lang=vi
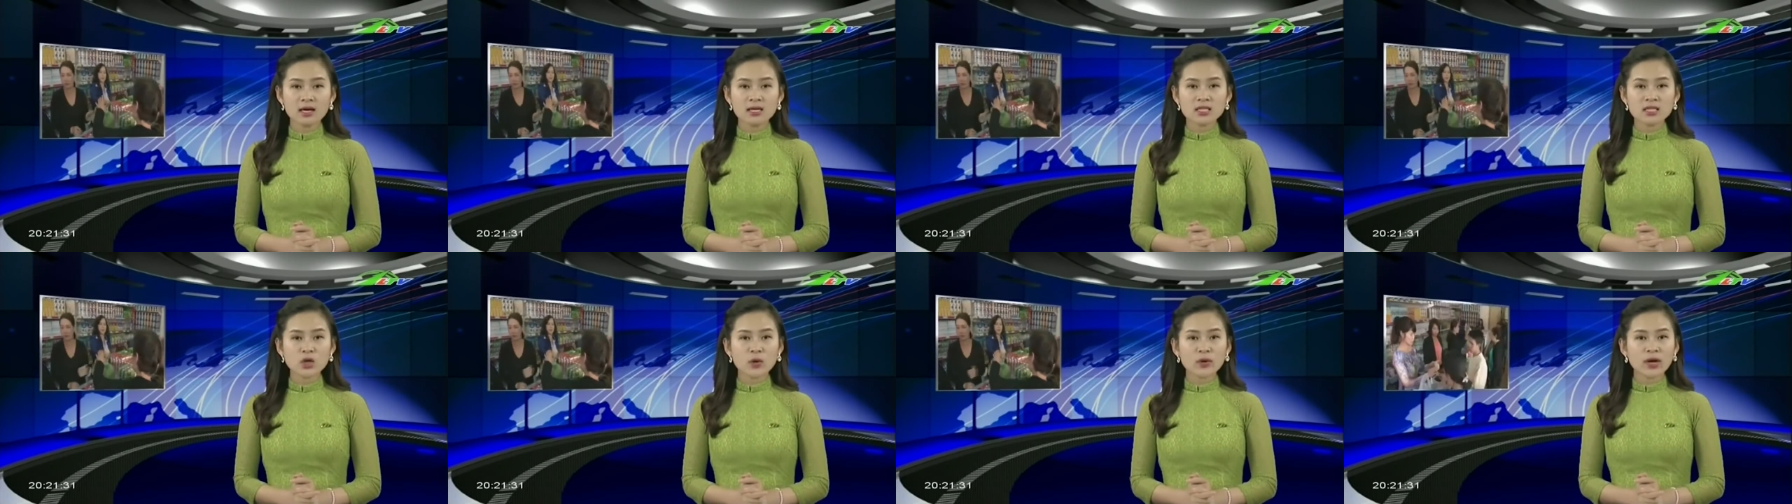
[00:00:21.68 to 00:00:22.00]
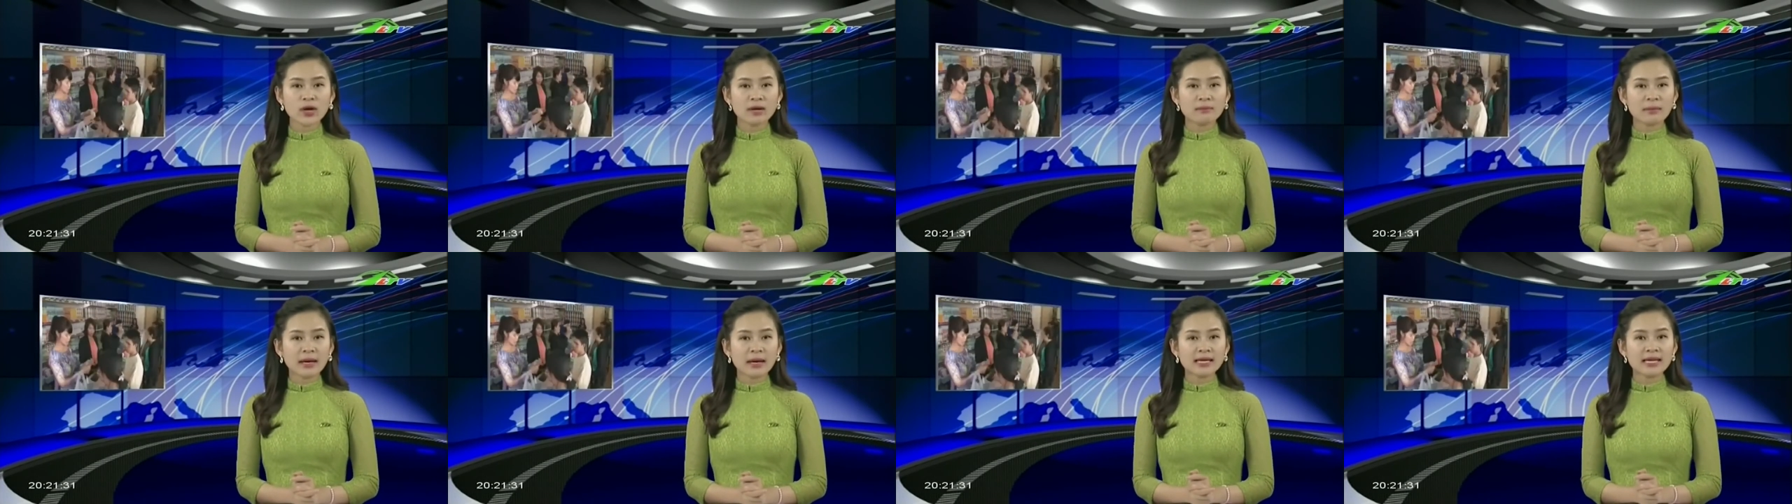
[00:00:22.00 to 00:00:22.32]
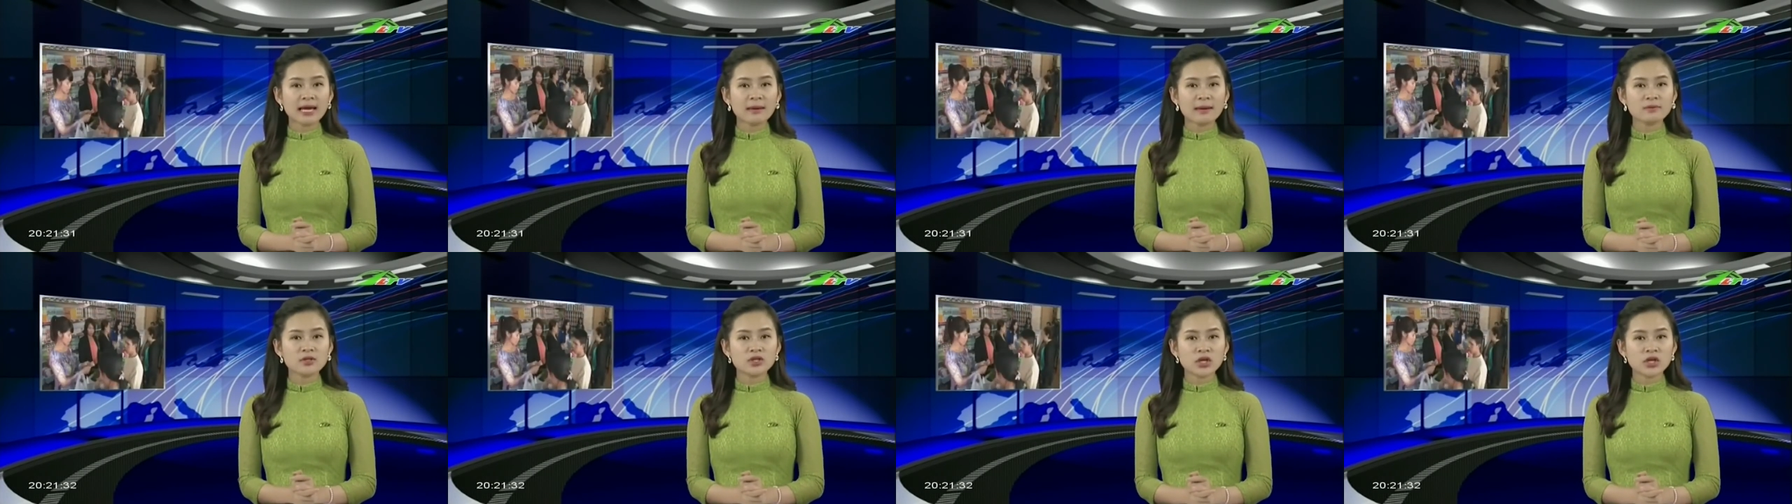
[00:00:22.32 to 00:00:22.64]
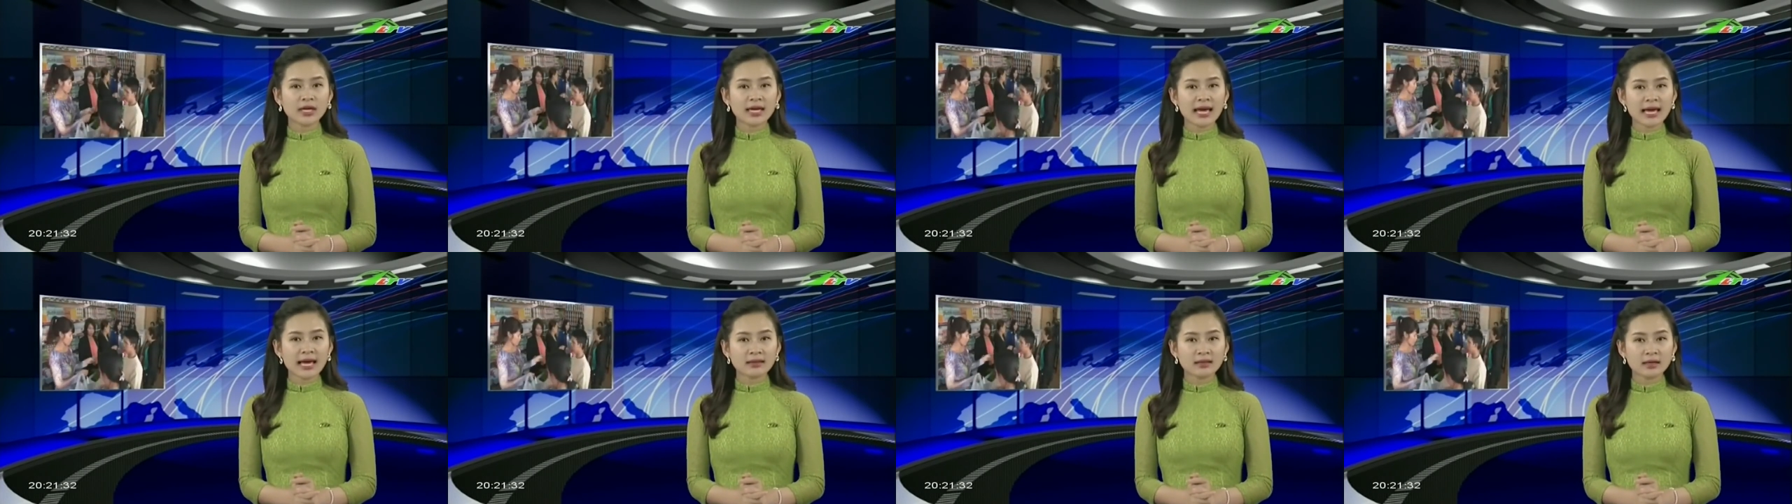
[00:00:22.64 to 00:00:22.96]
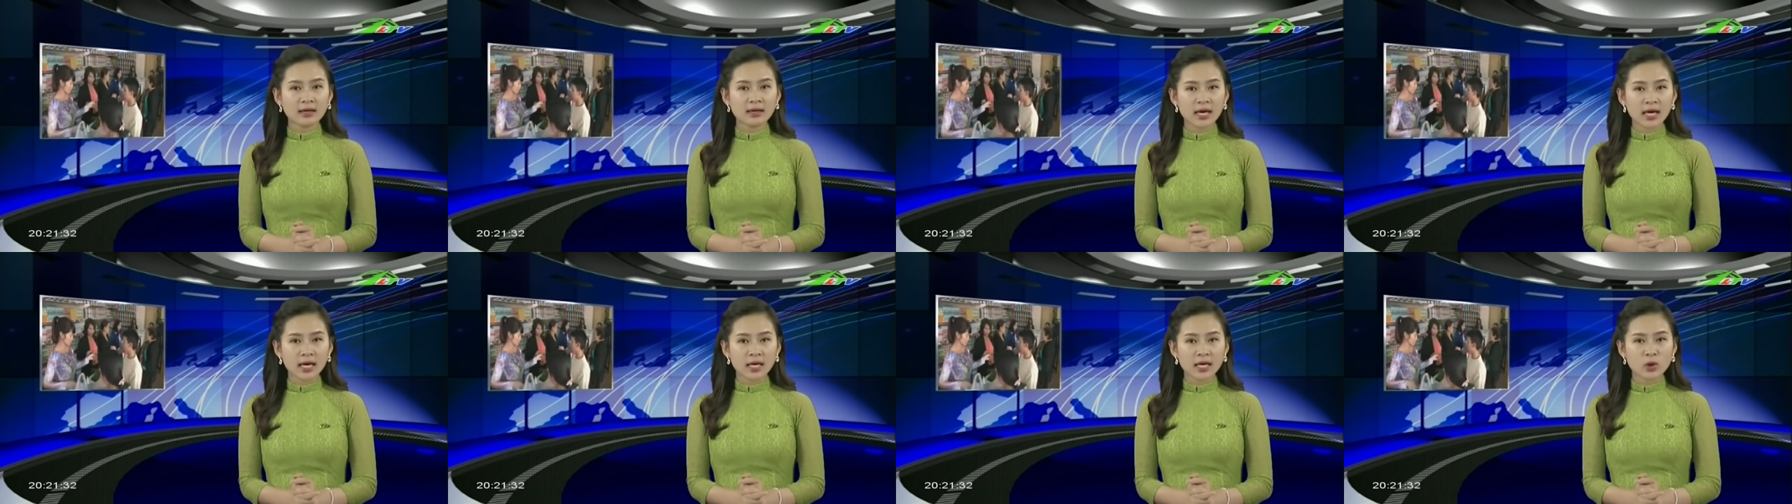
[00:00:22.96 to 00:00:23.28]
Sau gần 7 năm triển khai
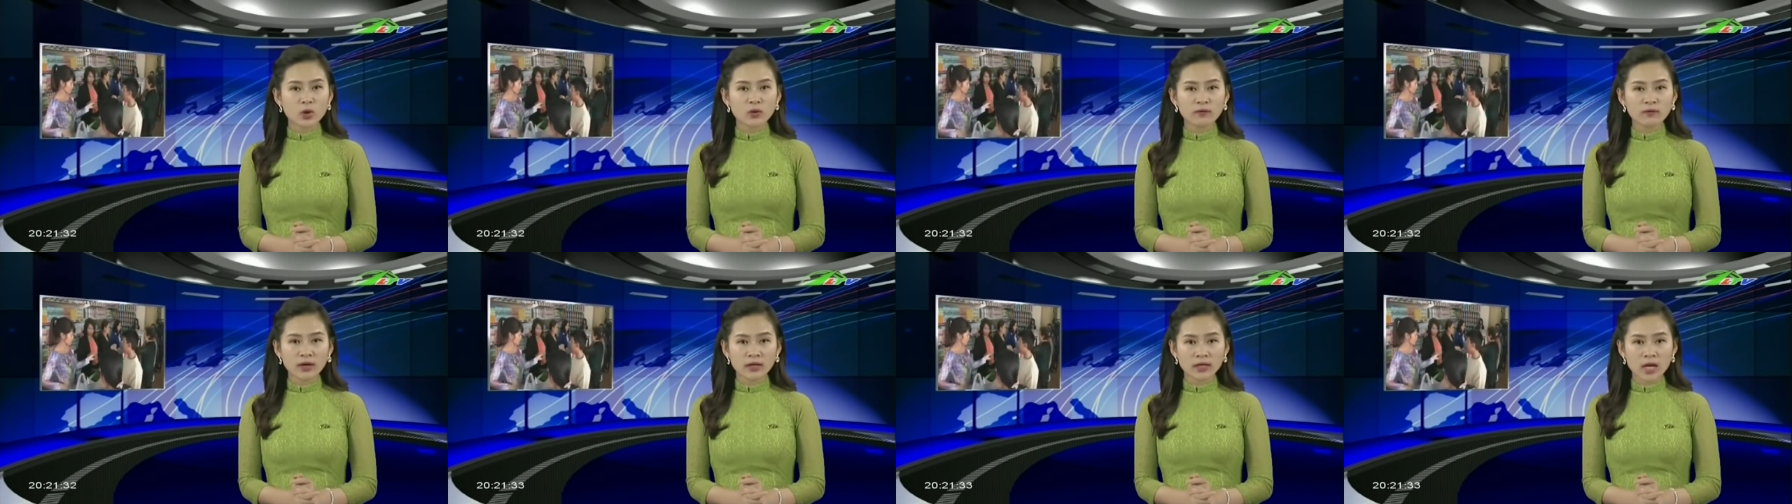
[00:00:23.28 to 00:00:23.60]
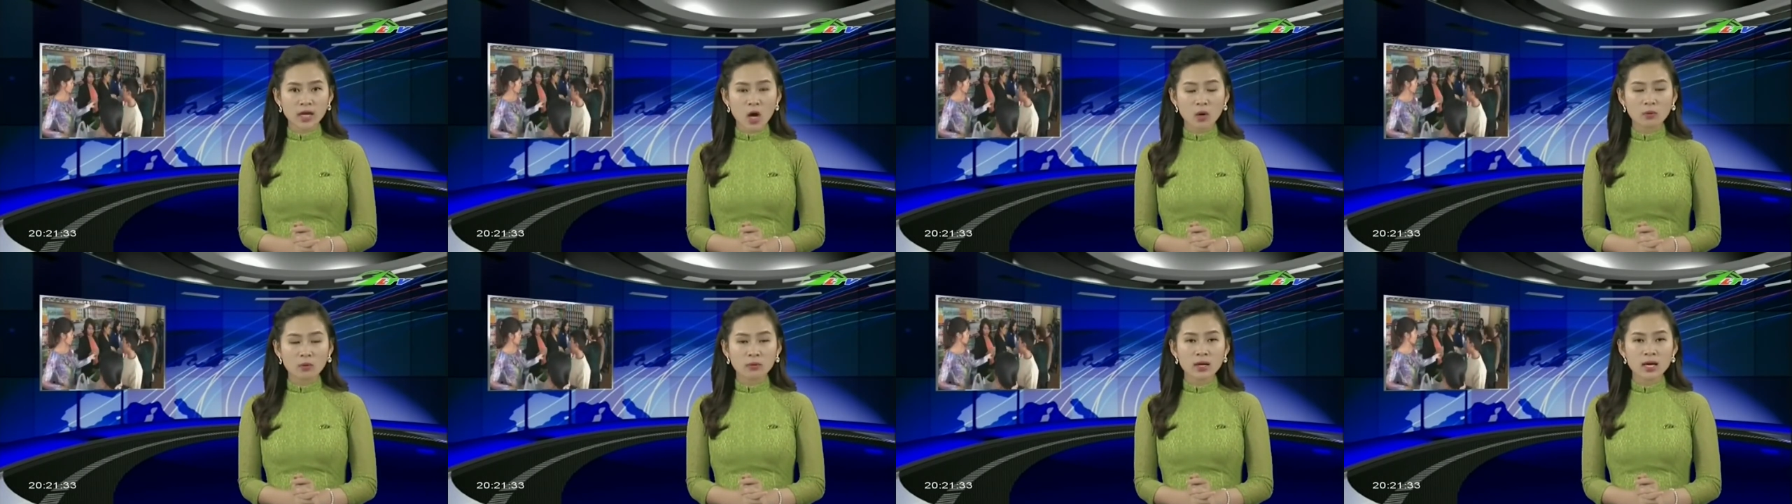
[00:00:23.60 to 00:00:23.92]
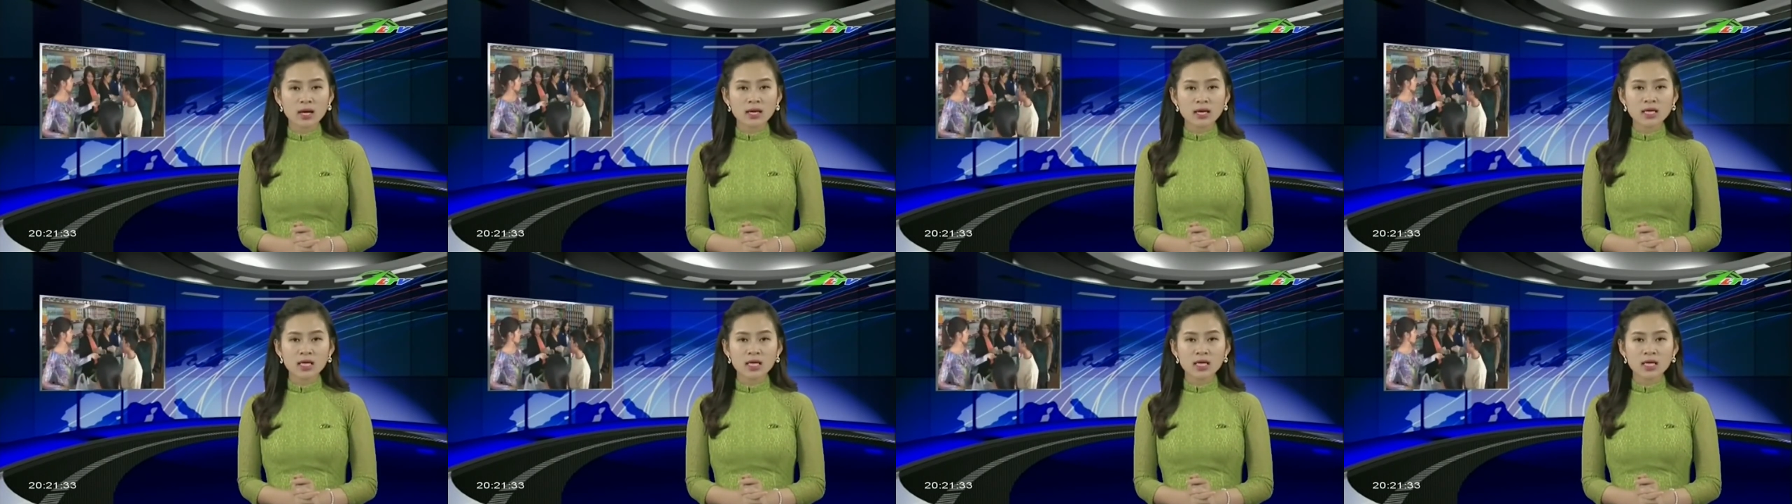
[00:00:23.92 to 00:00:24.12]
thực hiện cuộc vận động